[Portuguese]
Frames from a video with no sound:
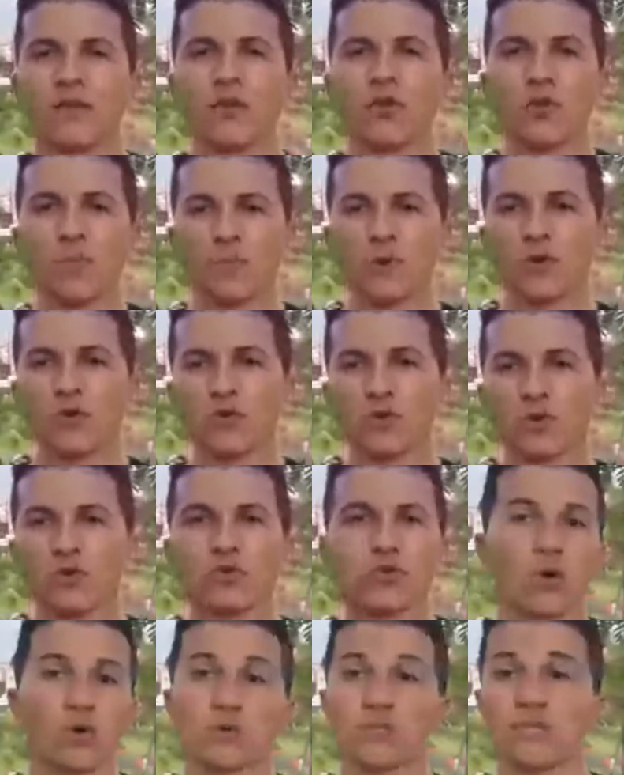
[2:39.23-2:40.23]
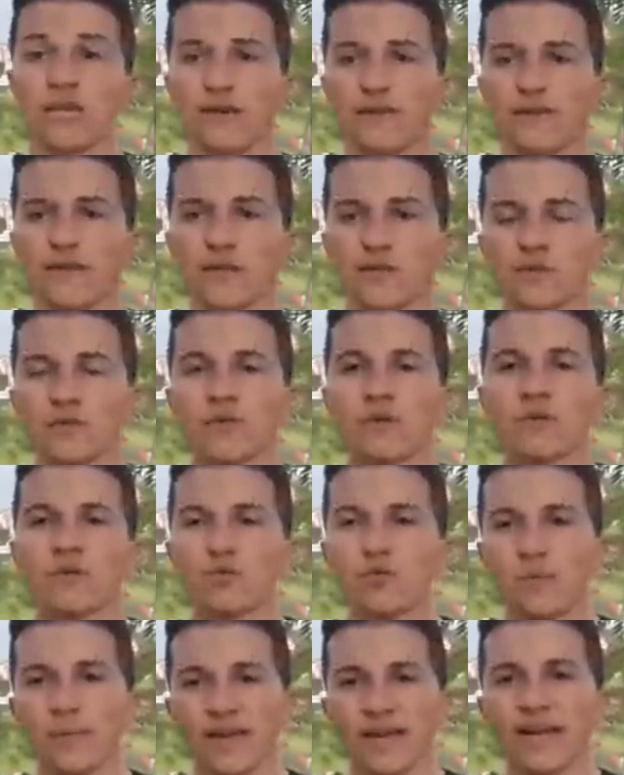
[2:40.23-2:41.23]
o produto ou o serviço
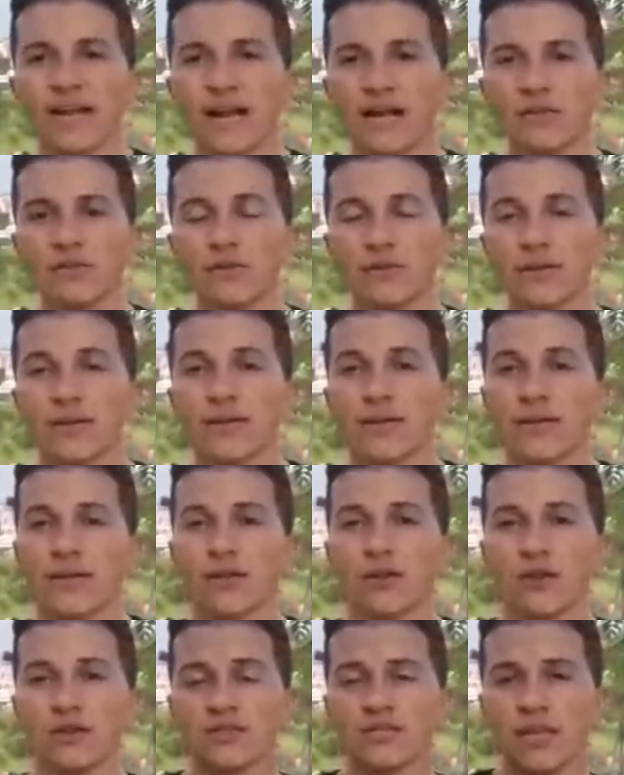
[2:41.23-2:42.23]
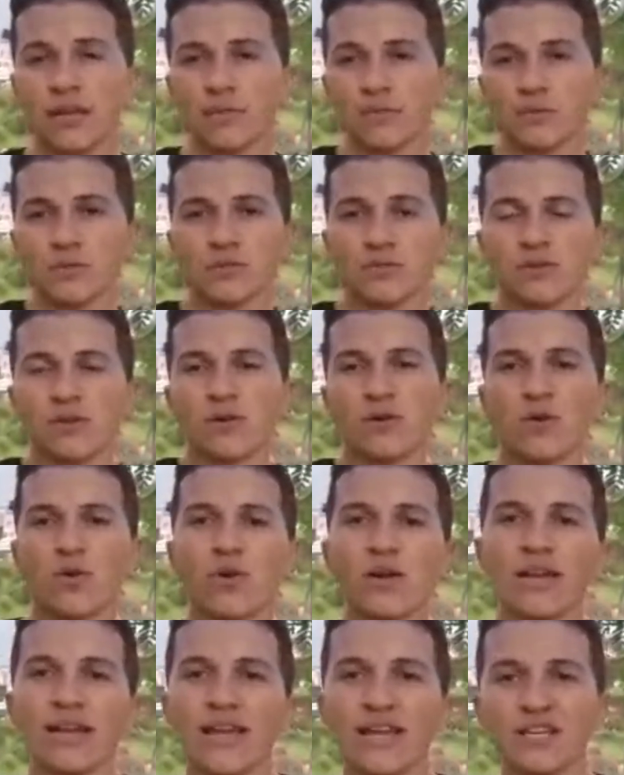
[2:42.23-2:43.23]
no mercado, e nós temos o
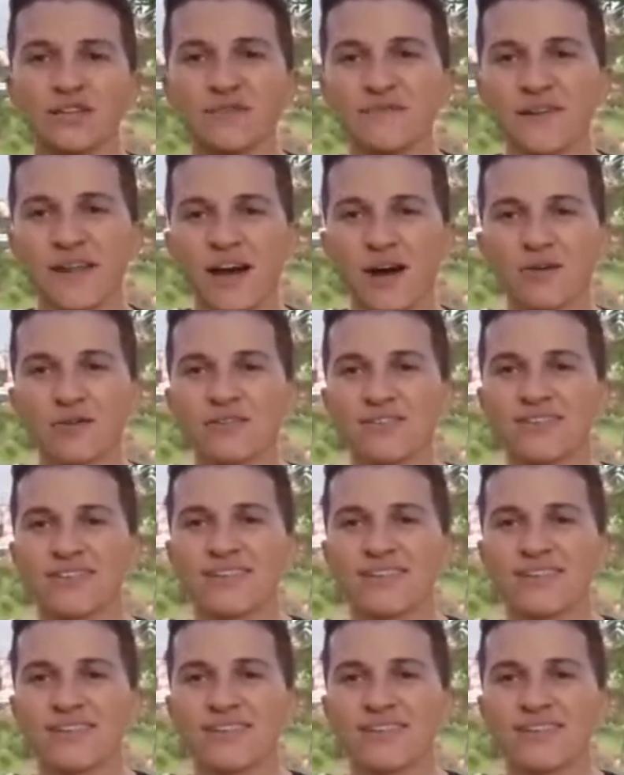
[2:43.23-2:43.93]
cliente final.